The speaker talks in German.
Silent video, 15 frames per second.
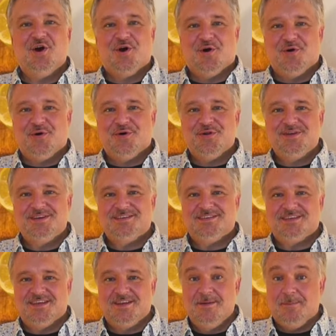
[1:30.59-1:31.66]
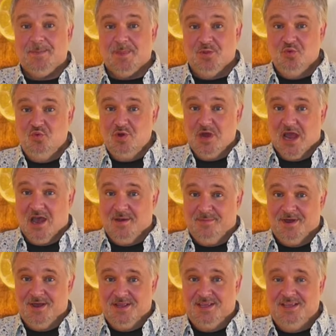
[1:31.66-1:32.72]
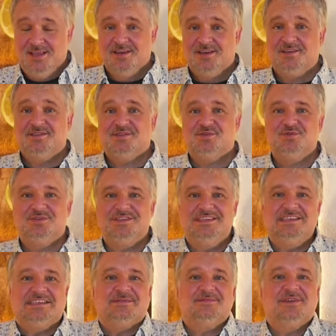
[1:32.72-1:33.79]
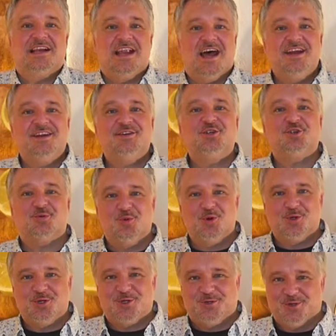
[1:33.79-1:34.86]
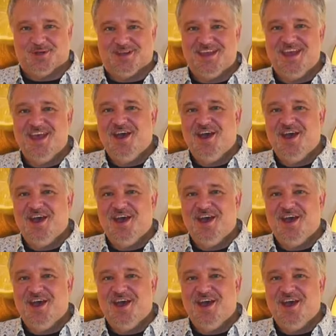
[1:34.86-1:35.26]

Und äh, nun aber hier zu diesem kleinen Schmuckstück.